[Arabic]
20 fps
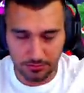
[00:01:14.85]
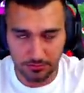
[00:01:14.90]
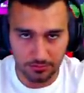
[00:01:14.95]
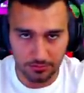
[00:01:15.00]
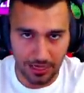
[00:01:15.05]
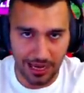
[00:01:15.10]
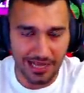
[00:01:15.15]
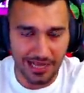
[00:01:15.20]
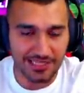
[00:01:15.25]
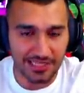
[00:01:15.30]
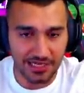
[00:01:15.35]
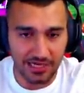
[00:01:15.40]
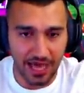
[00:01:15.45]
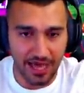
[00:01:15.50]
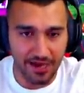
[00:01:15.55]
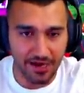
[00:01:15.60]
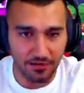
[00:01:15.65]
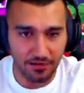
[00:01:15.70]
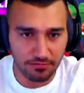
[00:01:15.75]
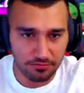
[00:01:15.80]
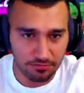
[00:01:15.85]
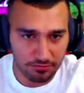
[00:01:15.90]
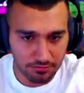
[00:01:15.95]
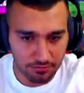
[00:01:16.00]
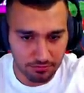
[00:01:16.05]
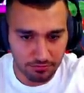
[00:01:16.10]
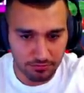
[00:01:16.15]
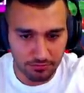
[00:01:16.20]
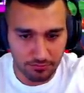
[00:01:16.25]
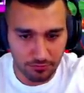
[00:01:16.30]
خلص الحرق
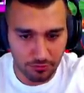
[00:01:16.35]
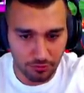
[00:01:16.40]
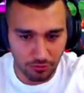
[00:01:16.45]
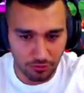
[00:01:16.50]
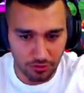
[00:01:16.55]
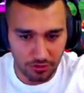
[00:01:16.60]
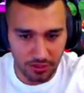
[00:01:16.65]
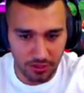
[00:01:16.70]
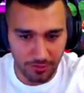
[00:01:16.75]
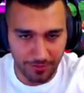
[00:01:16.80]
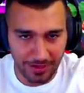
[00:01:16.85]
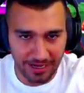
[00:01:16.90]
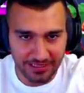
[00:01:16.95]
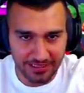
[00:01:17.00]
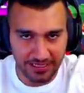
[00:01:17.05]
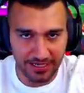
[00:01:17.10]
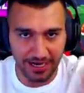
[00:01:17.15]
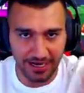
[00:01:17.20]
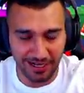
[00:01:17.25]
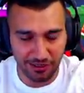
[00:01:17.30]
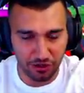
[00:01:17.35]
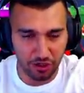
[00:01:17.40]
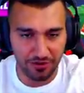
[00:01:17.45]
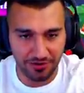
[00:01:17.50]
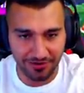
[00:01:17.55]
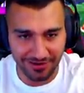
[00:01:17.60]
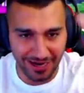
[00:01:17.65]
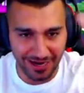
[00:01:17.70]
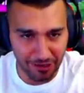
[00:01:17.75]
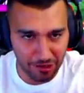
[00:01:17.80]
وبعدين راح
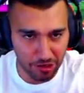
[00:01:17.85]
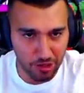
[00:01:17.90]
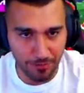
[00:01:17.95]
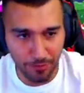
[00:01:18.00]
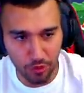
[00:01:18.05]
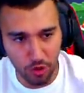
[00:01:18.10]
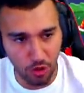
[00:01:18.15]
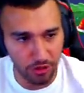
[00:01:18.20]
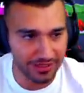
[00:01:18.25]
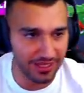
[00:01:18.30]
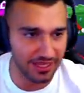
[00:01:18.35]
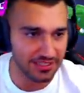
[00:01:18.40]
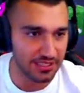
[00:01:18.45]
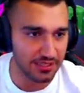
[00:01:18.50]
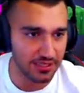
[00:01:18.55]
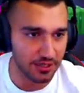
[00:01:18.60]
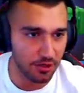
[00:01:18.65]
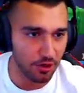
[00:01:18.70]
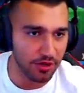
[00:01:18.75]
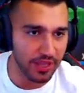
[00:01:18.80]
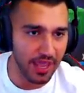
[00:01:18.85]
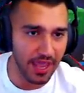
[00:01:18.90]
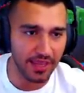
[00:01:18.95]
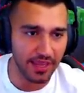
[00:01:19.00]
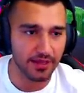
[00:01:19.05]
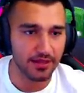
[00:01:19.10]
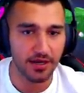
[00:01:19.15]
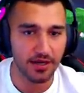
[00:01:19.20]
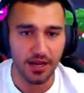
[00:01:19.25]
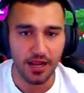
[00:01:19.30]
نعرض لكم كود يا ساتر اوكي
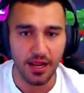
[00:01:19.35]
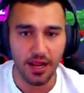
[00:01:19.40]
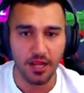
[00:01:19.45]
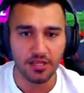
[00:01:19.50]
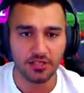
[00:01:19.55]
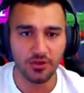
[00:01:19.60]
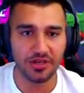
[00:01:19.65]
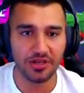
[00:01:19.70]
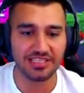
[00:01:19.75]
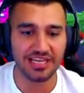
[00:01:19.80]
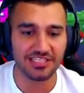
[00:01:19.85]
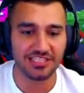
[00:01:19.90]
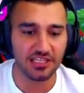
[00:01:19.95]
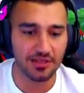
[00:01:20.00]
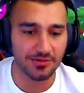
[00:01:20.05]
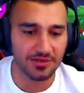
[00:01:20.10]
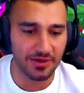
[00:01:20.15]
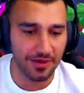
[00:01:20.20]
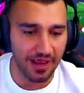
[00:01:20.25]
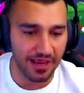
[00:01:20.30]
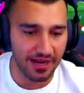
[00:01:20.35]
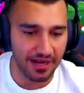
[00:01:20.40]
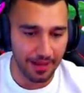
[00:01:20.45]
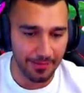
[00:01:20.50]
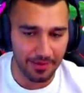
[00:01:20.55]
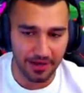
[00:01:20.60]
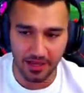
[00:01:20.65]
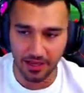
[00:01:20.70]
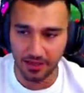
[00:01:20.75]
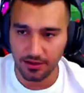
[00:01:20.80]
سوري اذا جدا شباب خلينا
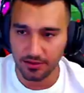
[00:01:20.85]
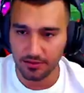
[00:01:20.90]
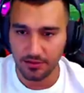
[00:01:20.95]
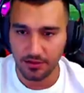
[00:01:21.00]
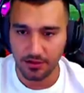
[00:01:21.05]
نعمل هيك